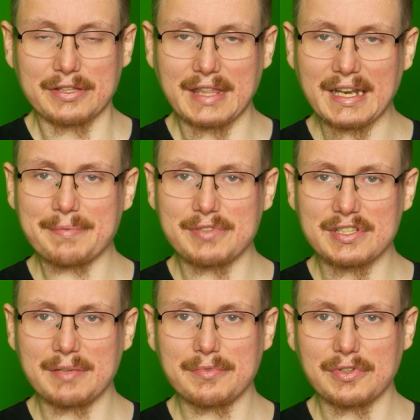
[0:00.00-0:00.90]
To teraz
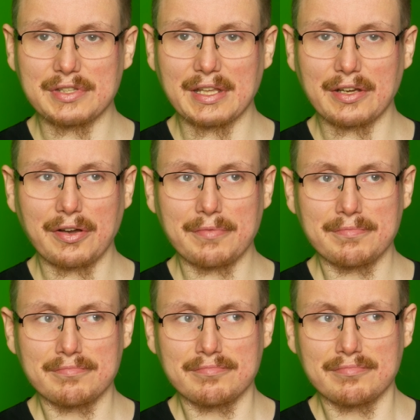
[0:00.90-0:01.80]
przejdziemy do
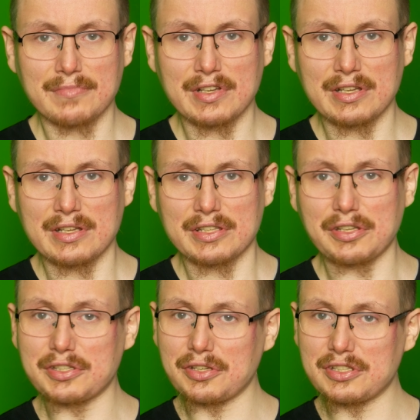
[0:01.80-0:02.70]
tego,
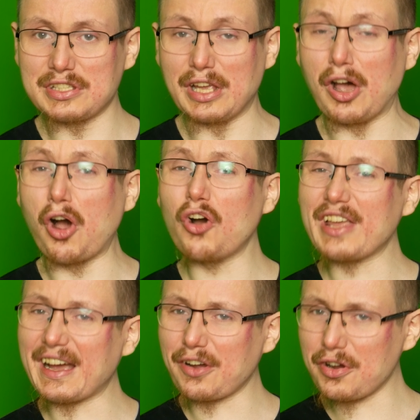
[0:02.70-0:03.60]
co sądzę
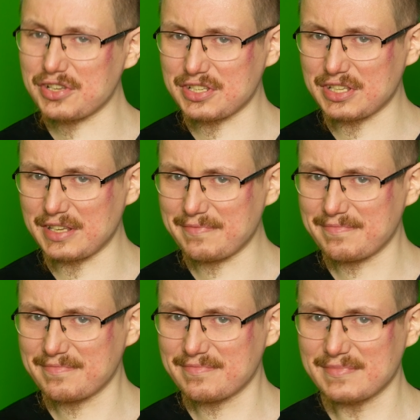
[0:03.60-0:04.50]
o jakości
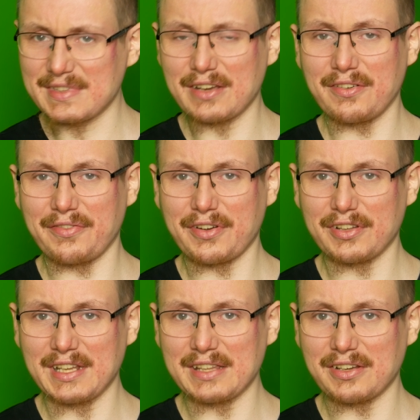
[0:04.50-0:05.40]
tego
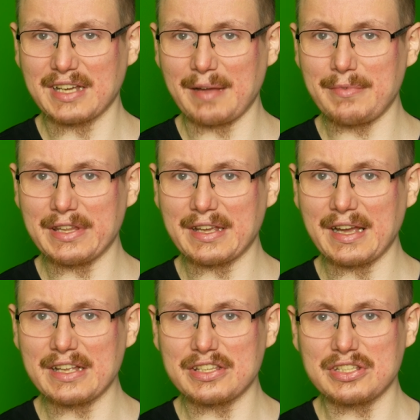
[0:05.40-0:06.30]
wykonania tego
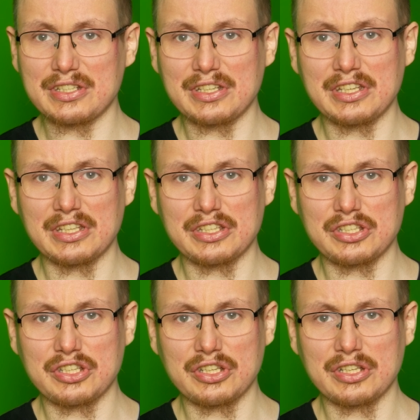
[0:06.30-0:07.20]
kamlinka, i
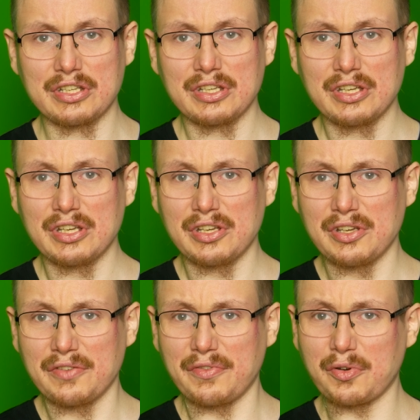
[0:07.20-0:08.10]
czy
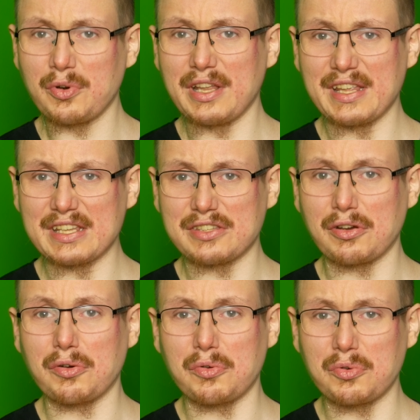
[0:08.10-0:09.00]
w ogóle jest
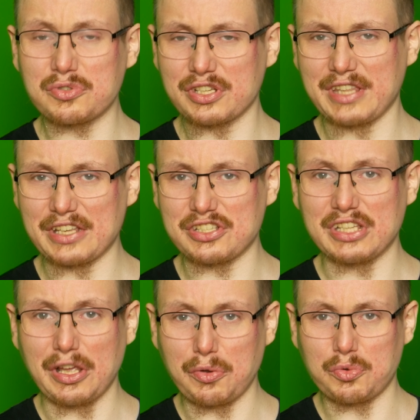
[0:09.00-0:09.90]
to
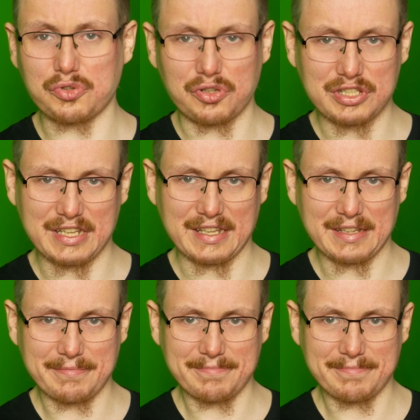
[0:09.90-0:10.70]
użyteczne urządzenie.